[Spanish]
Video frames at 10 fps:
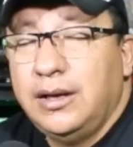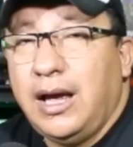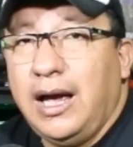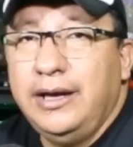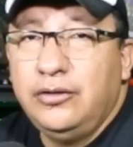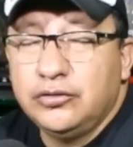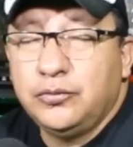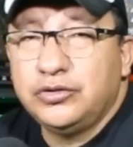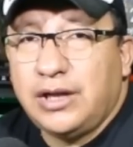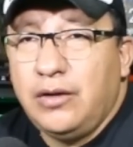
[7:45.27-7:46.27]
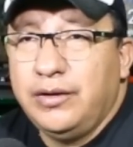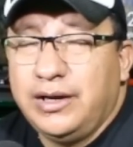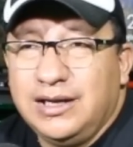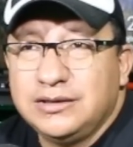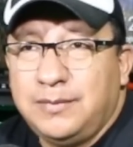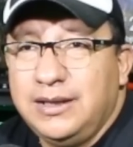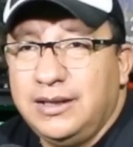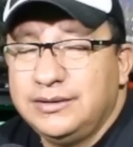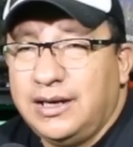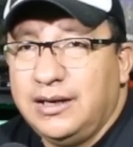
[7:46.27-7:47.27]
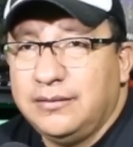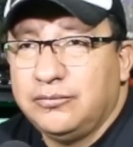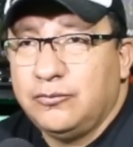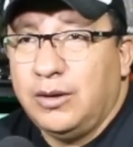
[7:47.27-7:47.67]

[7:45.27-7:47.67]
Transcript: Ahí nos mostraron que las bandas ya